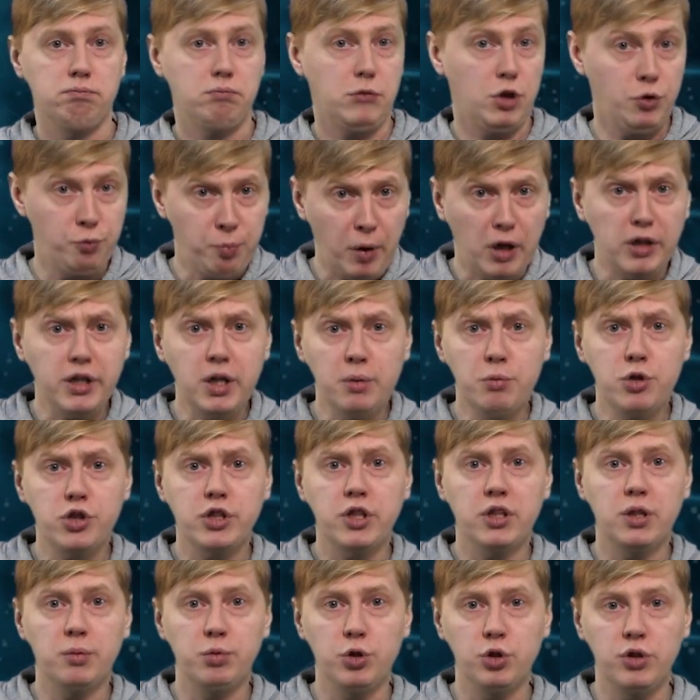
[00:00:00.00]
и вполне
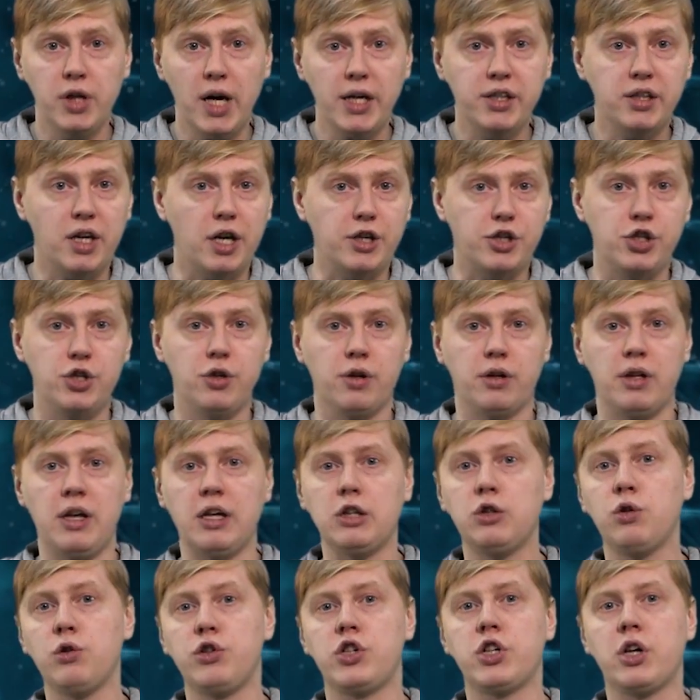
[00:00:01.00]
можно наблюдать, как
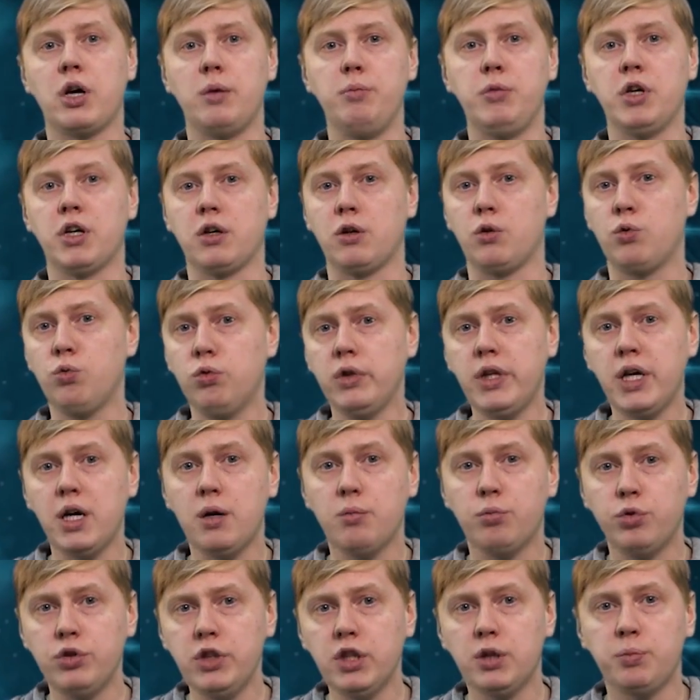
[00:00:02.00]
черная точка Меркурия
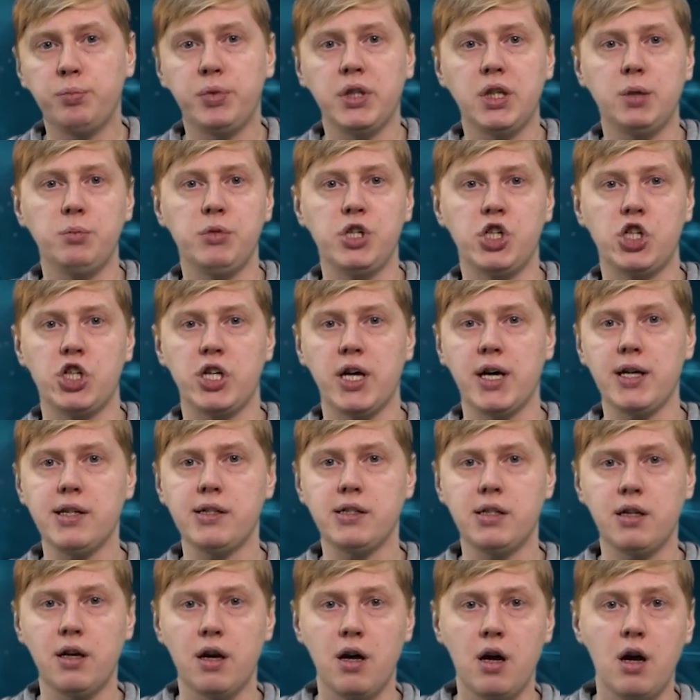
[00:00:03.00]
будет
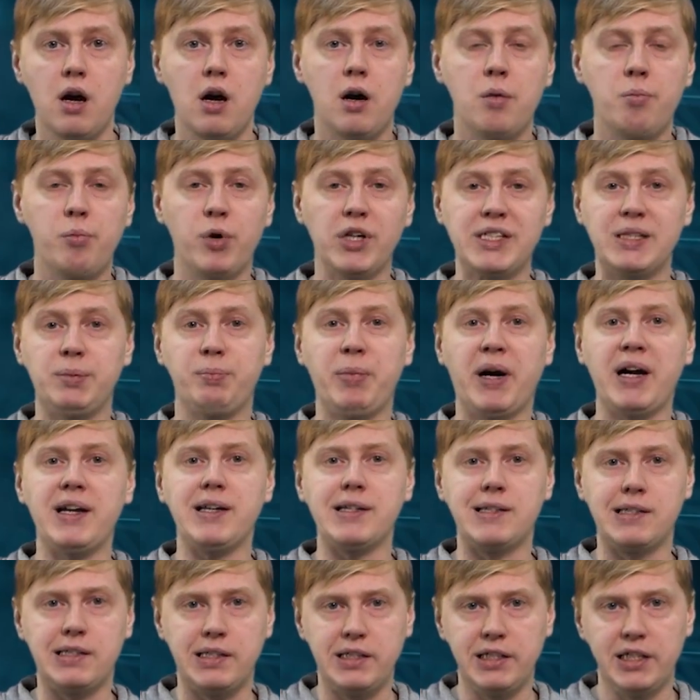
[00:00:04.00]
перемещаться по
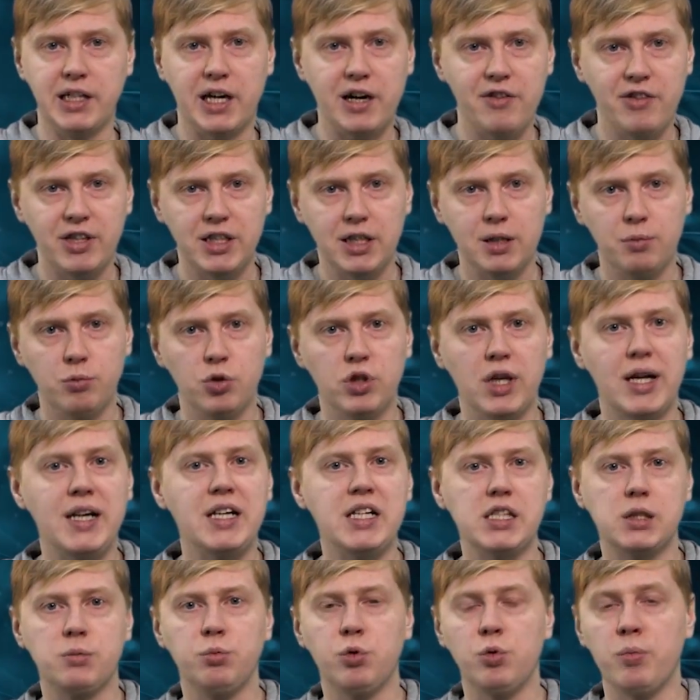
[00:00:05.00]
спроецированному на
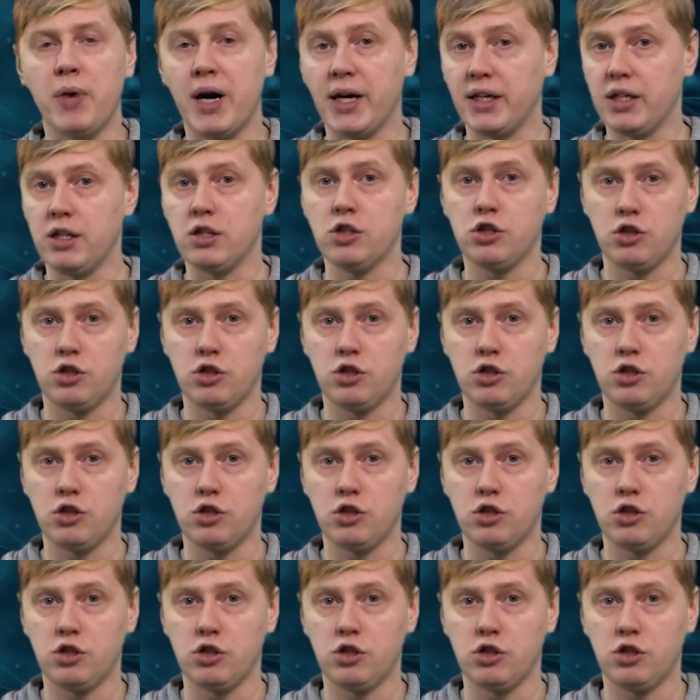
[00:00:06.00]
лист бумаги